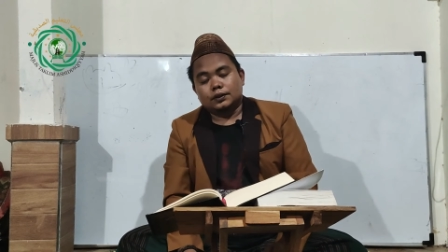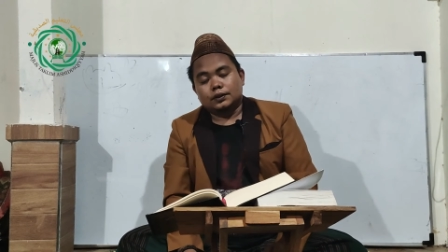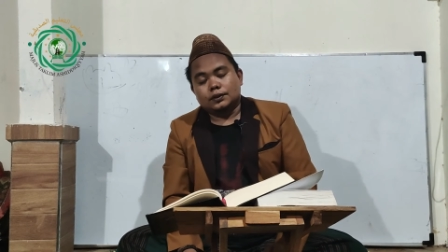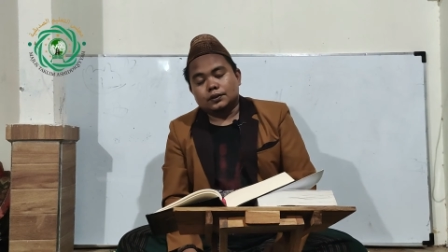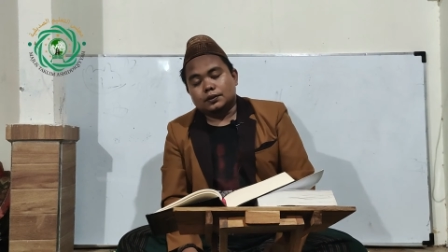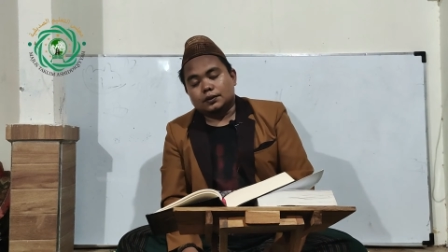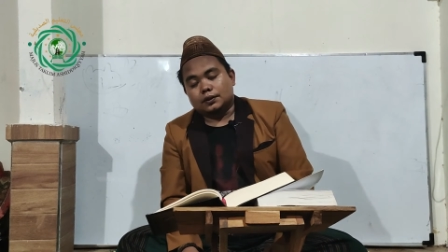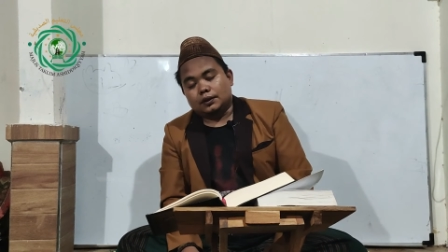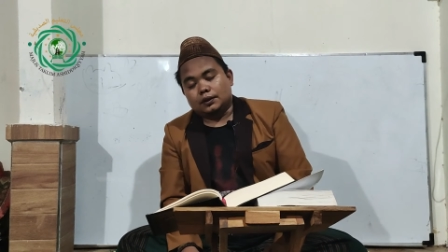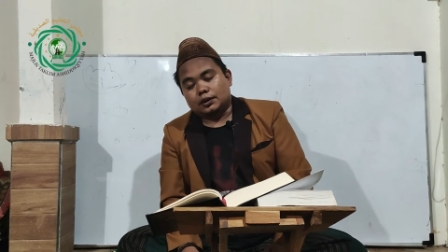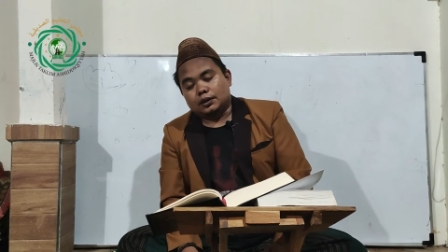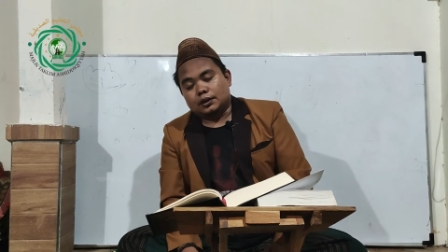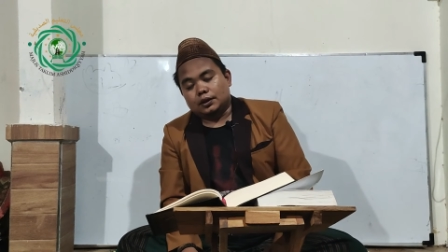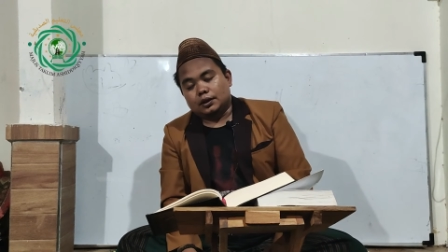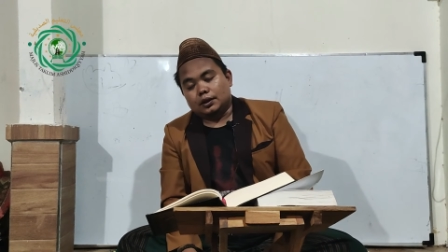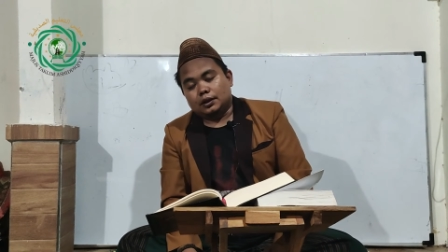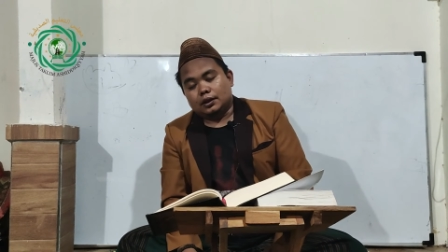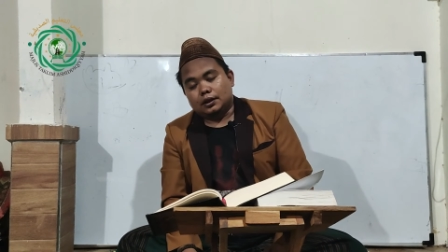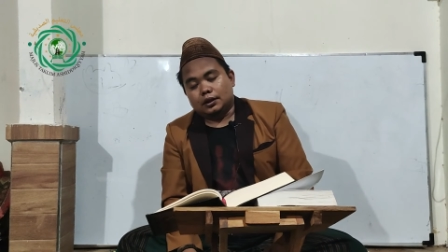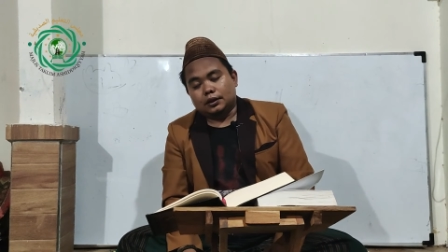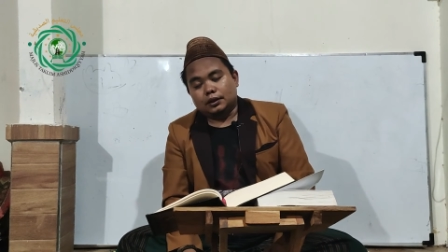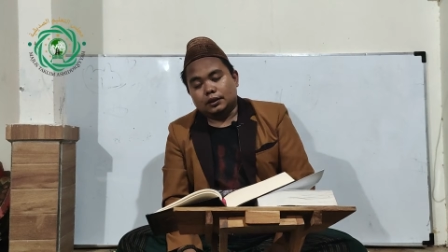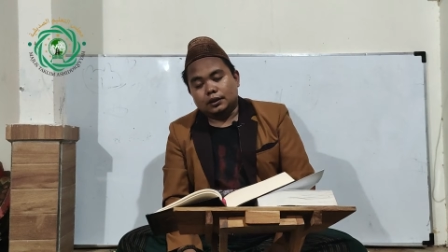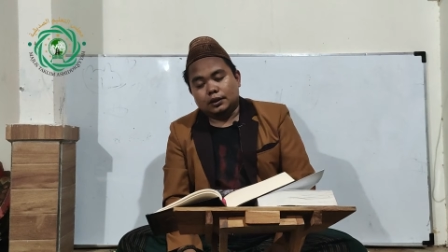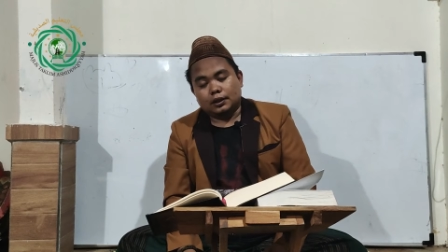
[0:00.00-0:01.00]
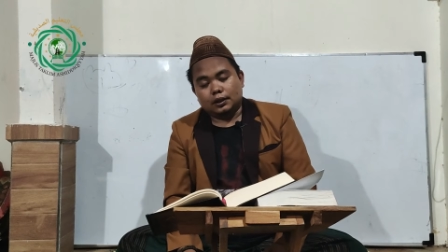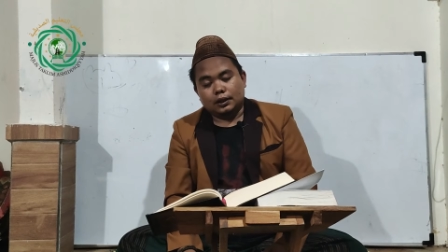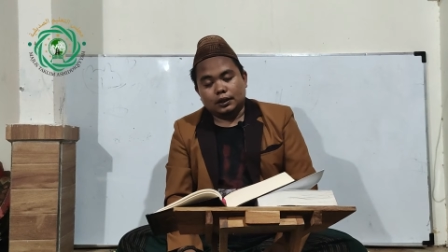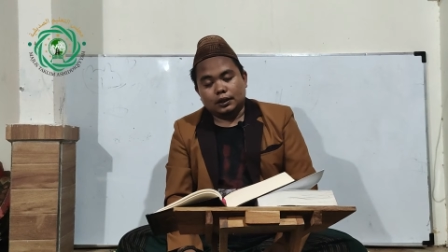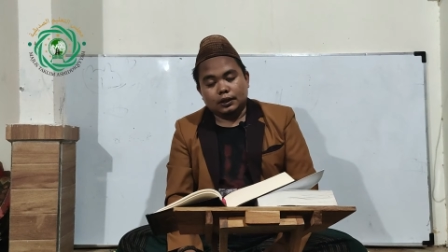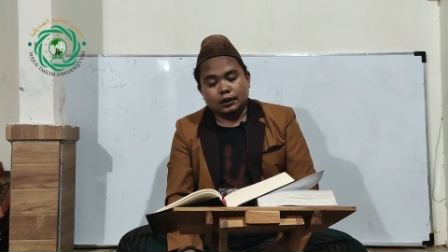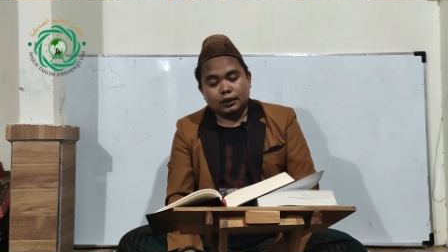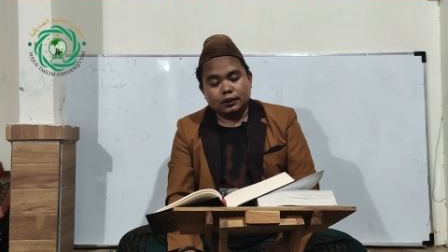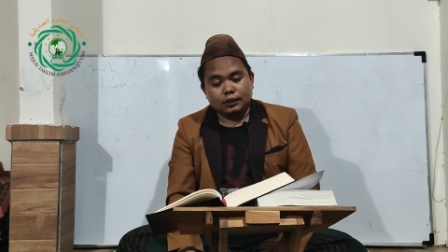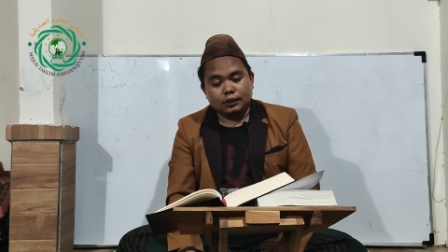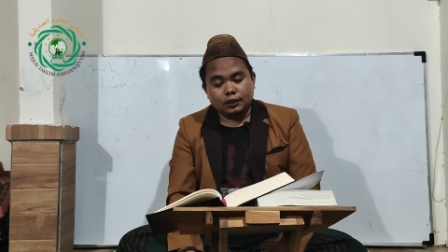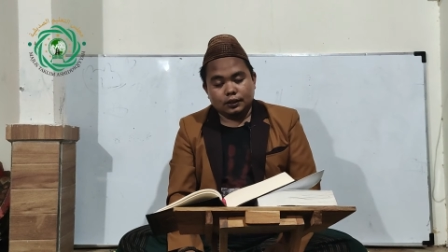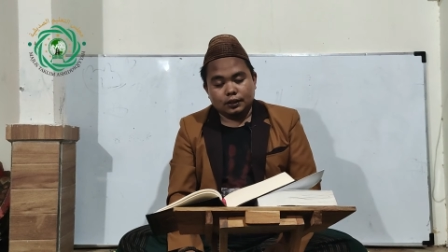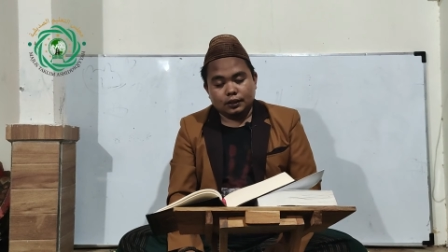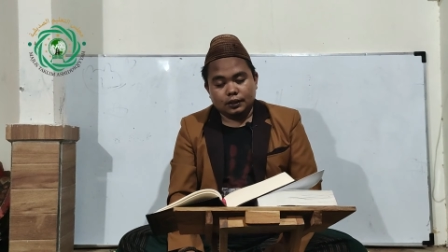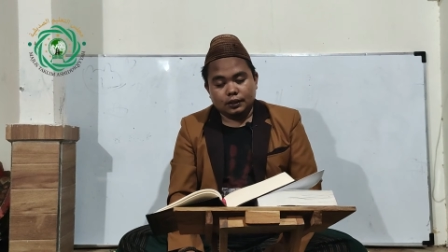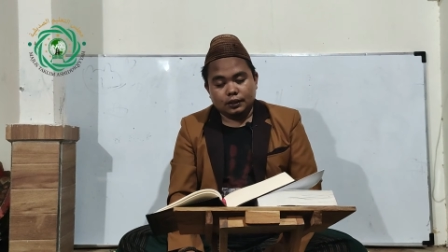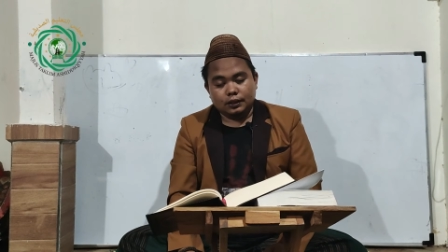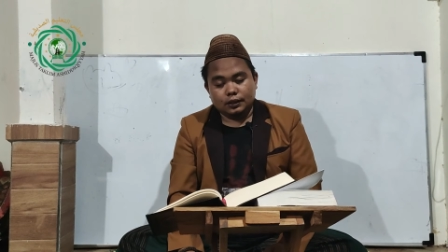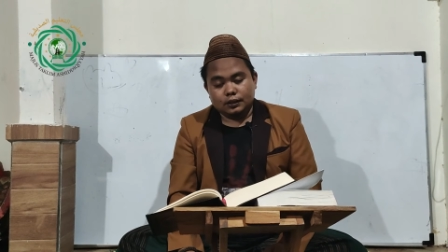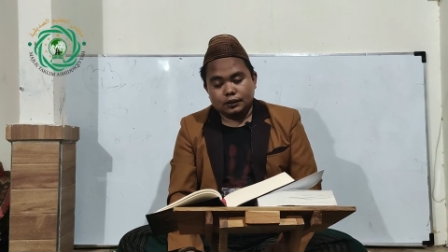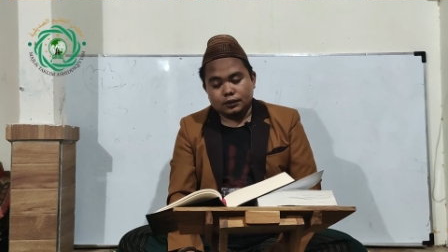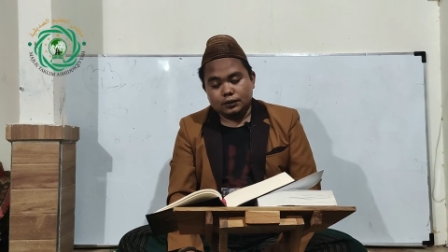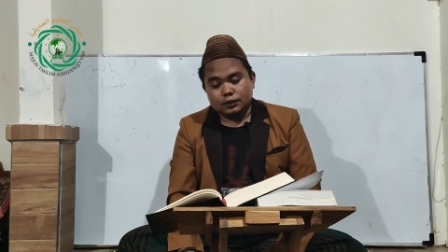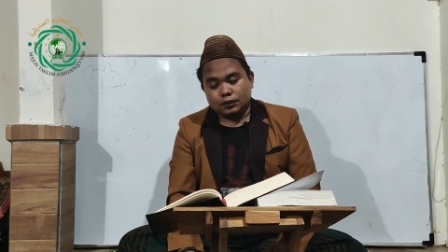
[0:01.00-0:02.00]
salat
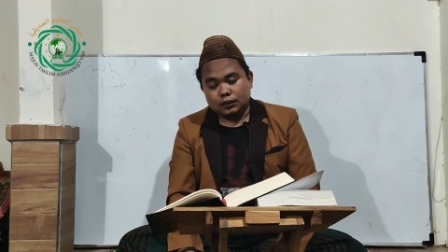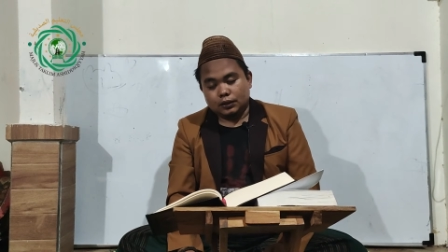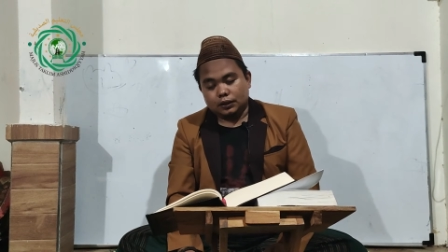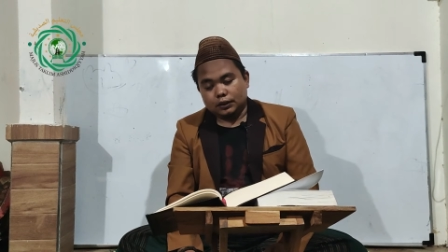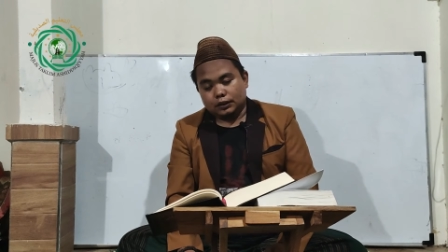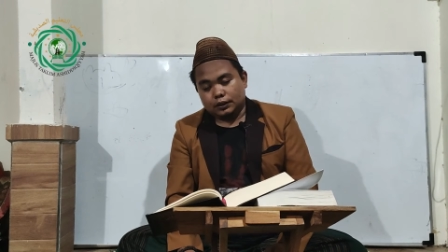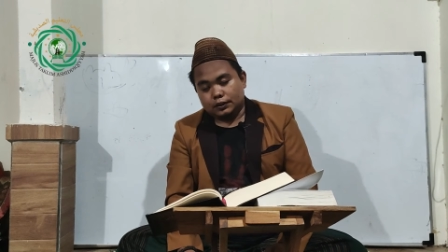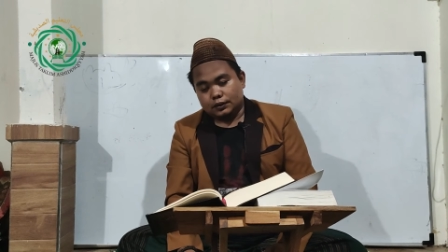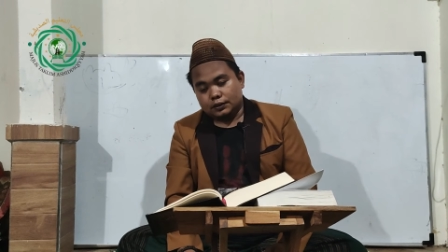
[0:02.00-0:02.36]
gerhana salat